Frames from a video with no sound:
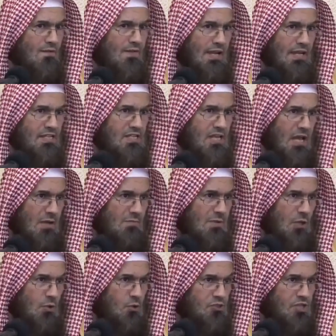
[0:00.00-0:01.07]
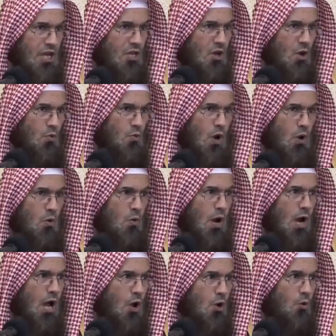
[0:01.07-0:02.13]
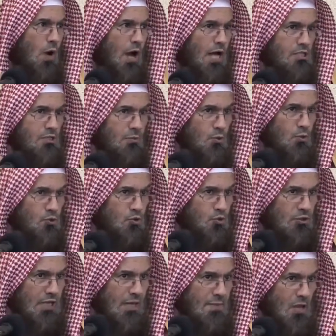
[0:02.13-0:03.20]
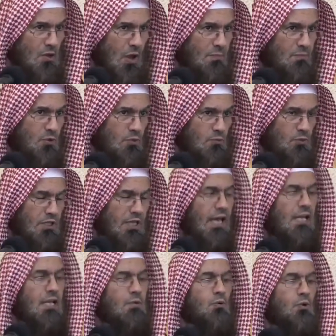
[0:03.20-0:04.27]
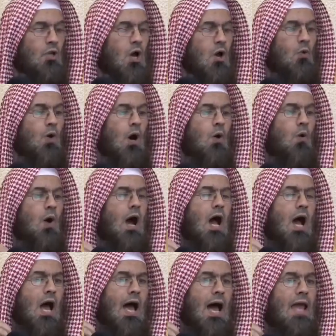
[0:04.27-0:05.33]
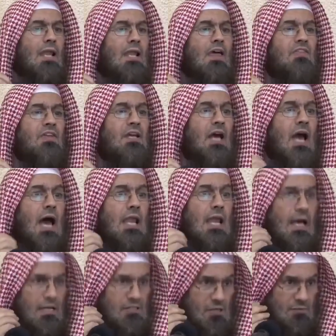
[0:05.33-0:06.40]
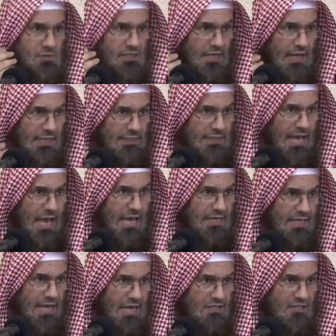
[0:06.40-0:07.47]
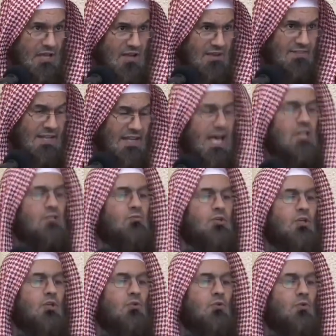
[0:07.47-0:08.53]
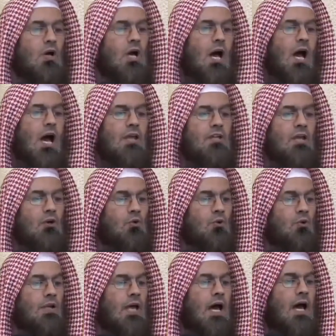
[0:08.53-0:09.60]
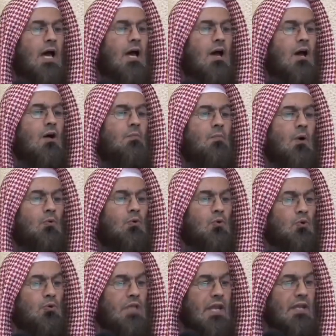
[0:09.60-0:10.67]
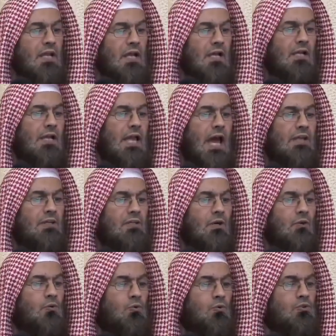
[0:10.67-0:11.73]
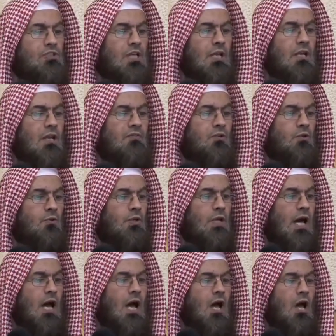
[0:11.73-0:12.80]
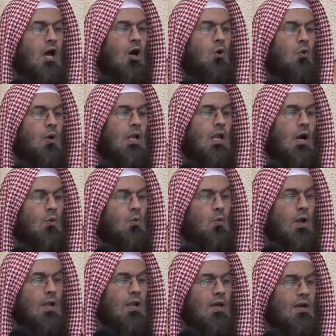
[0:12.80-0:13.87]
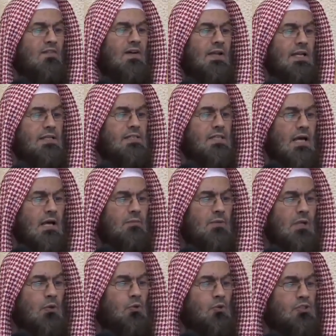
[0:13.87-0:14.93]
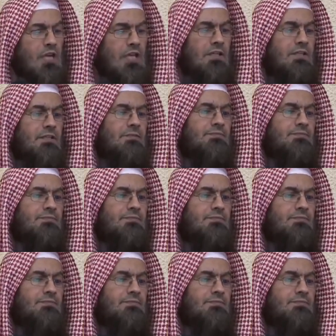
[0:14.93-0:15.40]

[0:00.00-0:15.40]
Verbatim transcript: فليس قبله شيء وهو واجب الوجود كما يعبر المتكلمون وهو الذي خلق جميع الكائنات فلا يمكن أن يكون مولودا لأنه جل في علاه هو الأول فليس قبله شيء